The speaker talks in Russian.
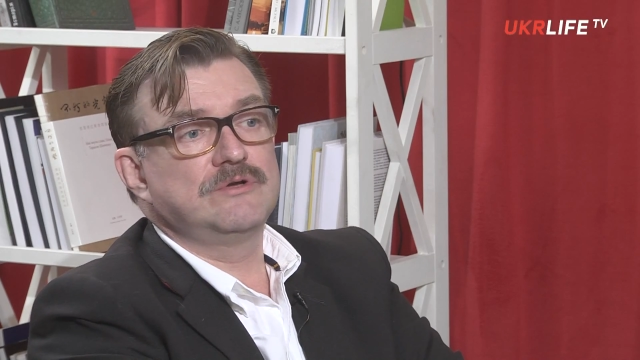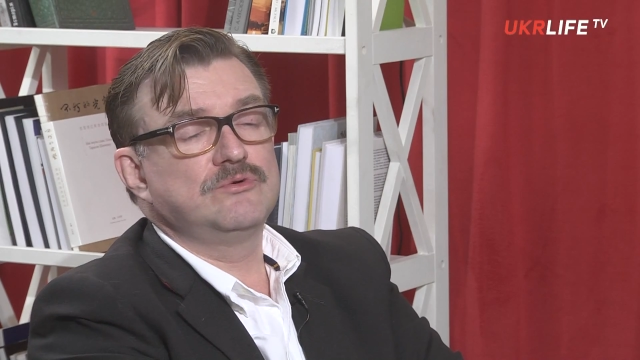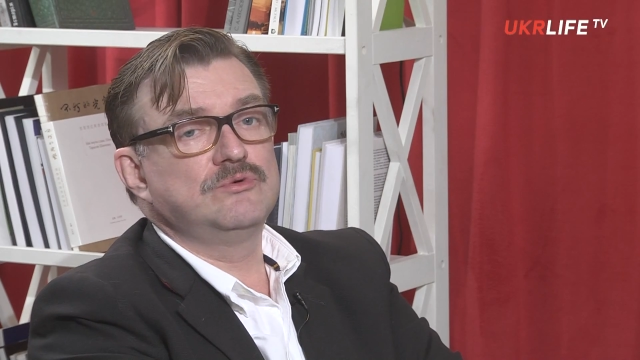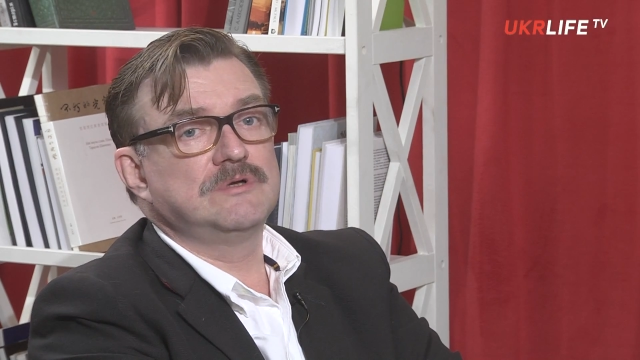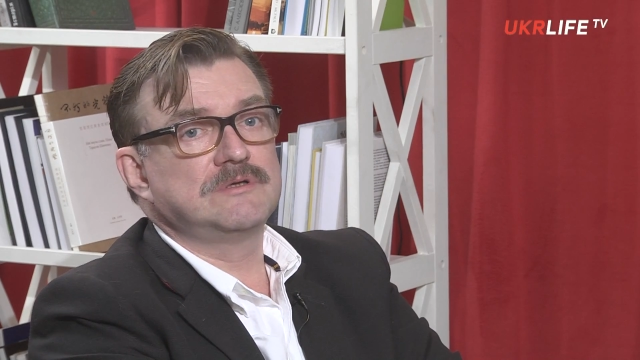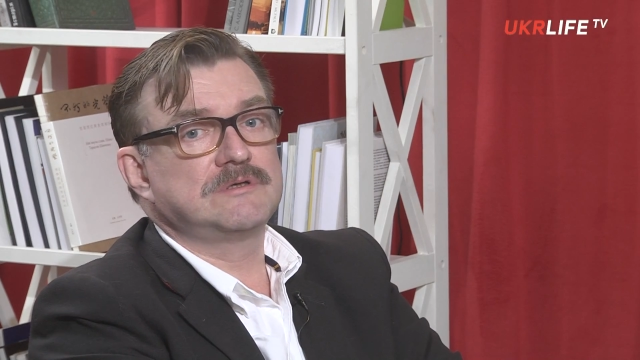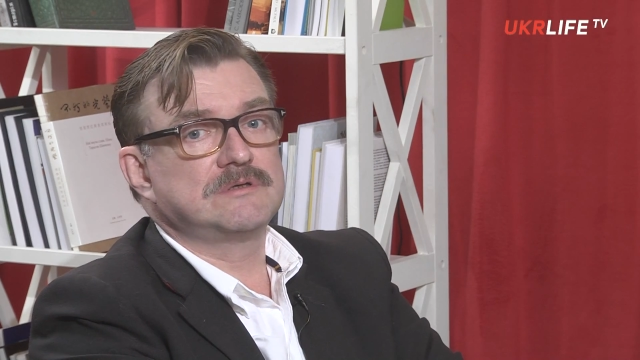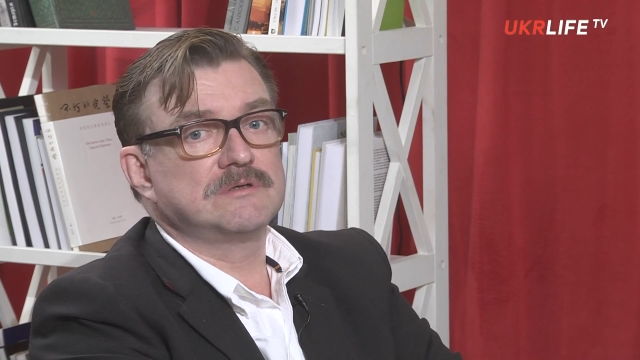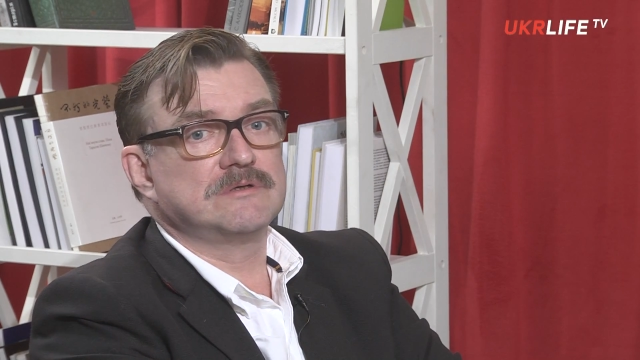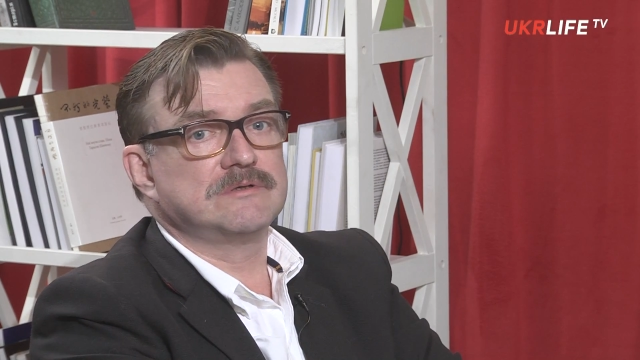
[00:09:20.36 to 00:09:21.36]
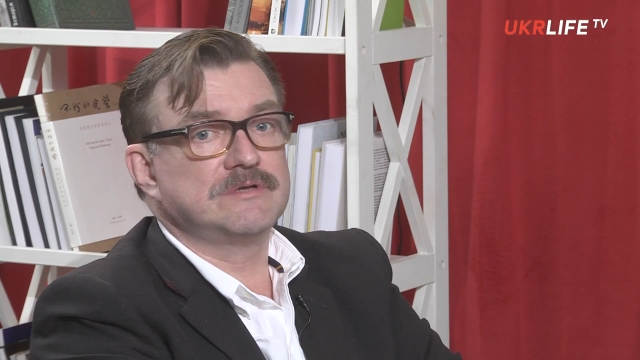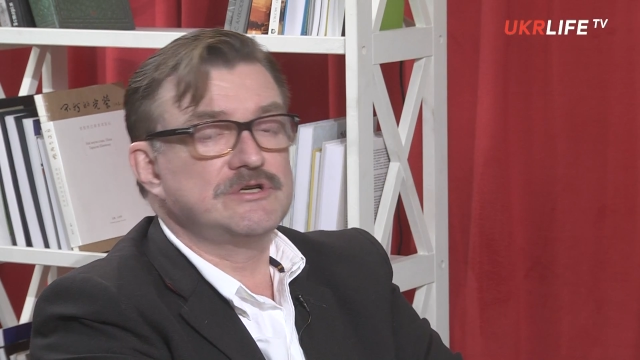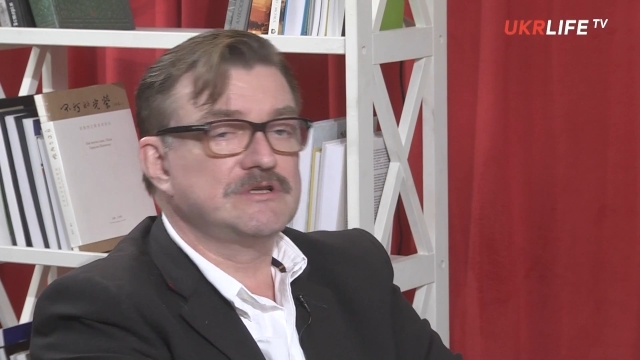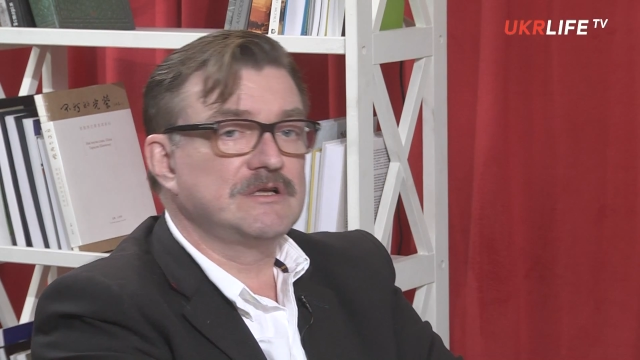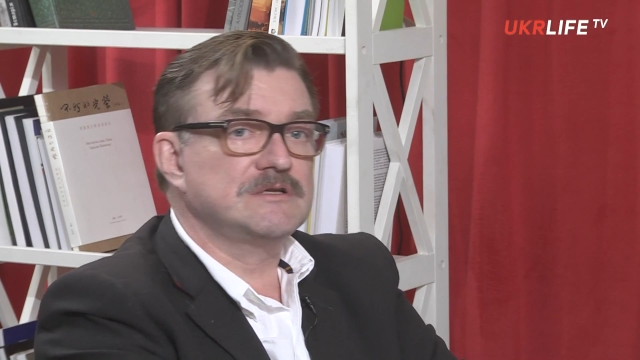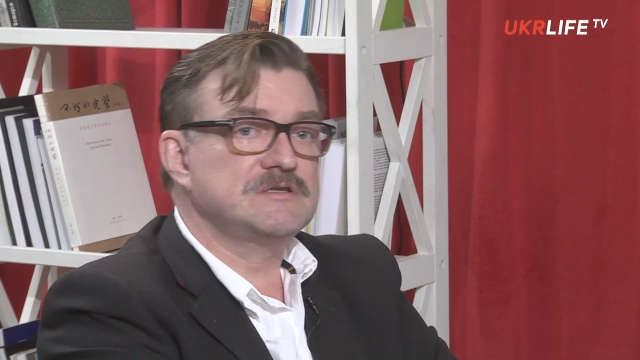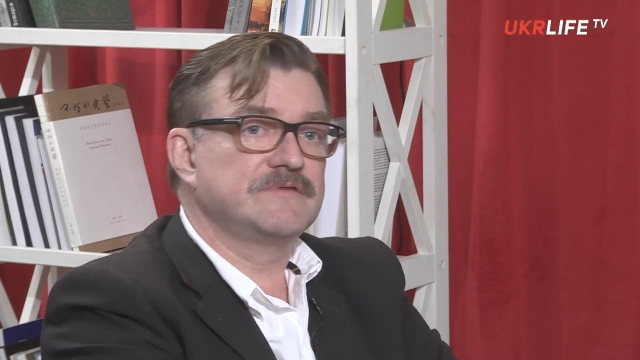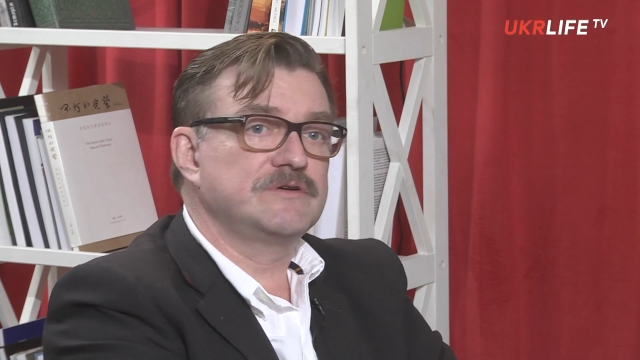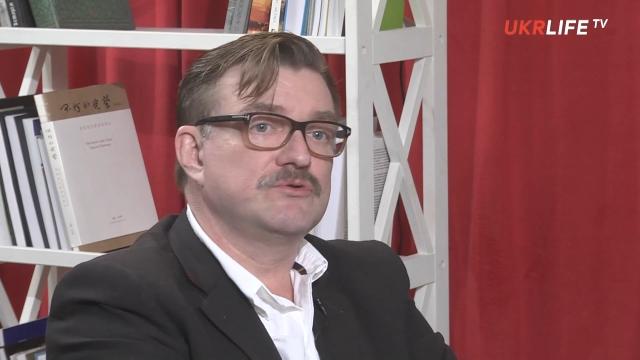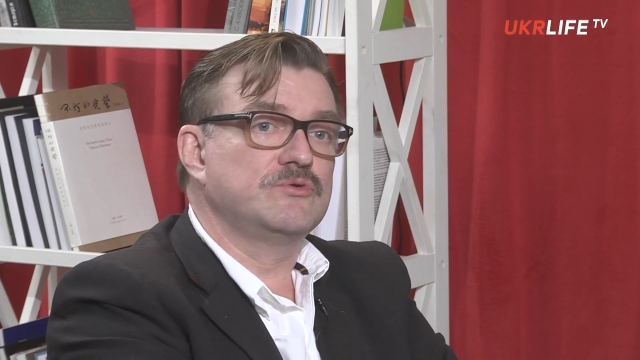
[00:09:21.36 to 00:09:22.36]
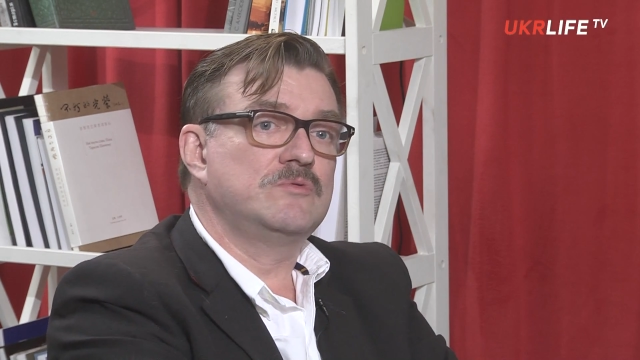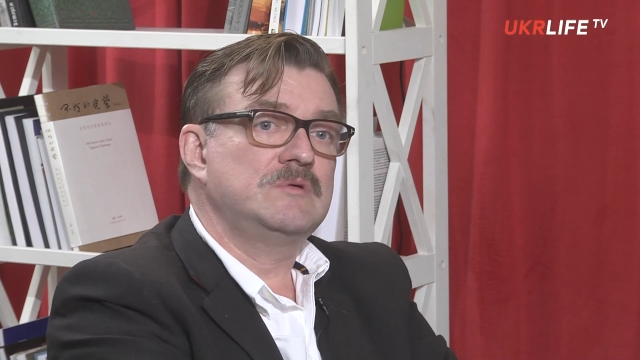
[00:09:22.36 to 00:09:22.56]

Нуланд э, начинала свою